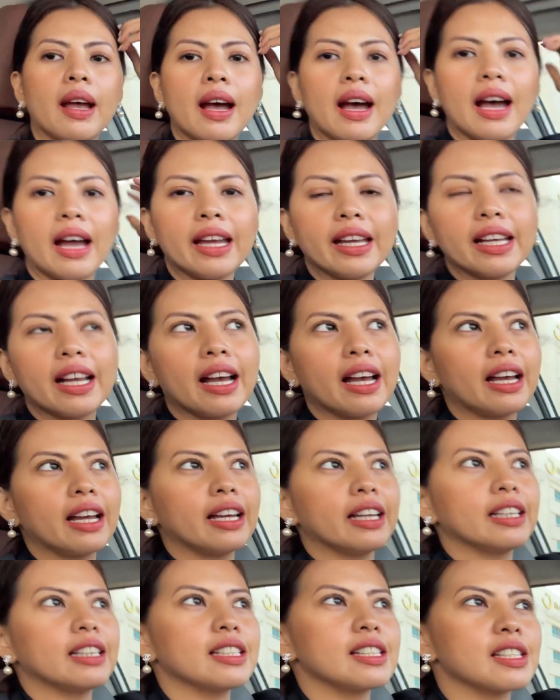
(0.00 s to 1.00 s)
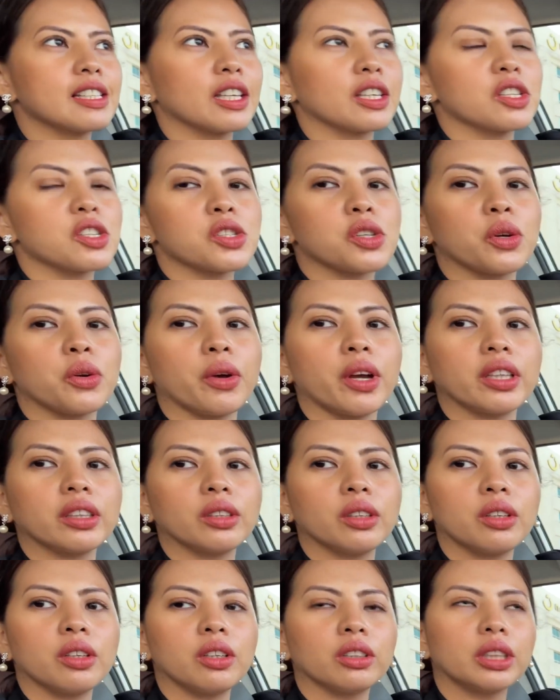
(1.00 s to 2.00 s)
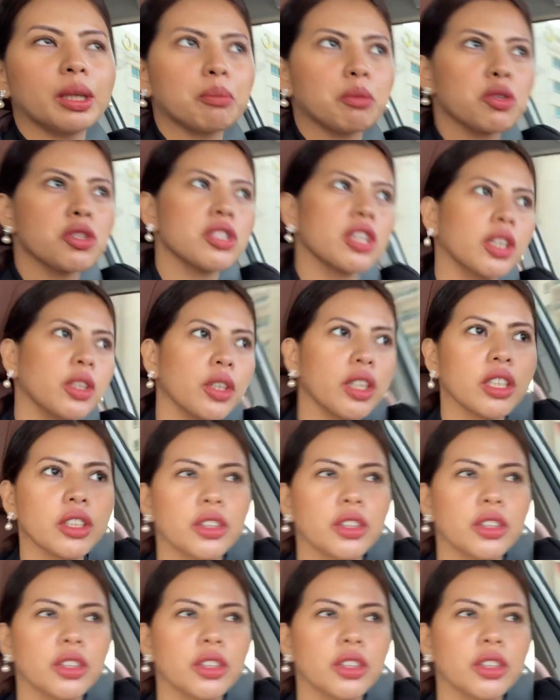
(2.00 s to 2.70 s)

Hi guys! So, ito, tapos na yung